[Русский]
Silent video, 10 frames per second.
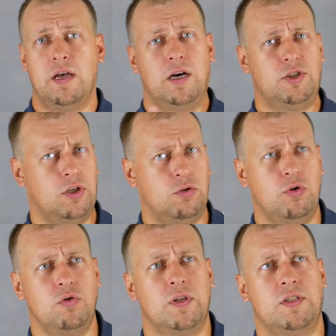
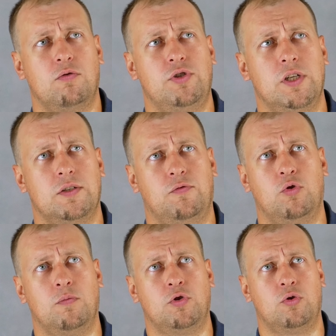Очередной нюанс заключается в
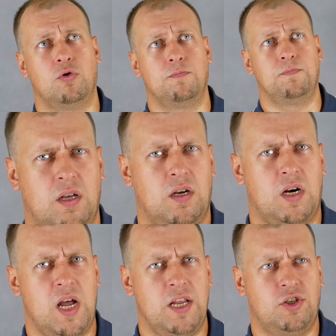том, что
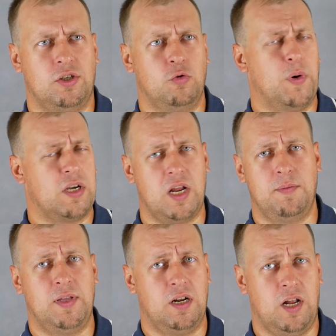раньше, ну, по
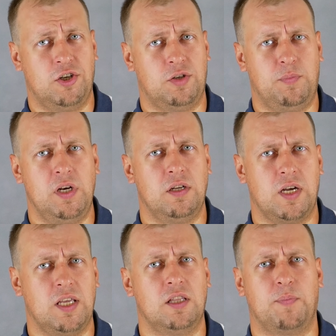крайней мере, раньше были
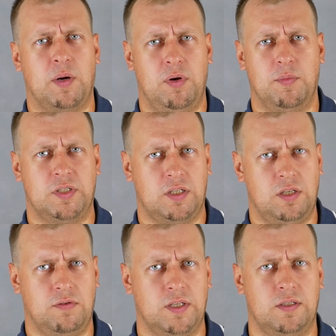какие-то проблемы с
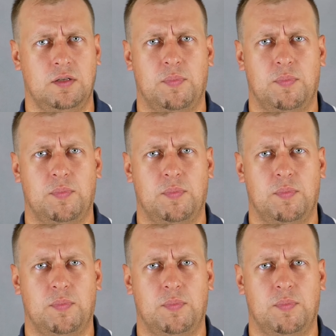активацией.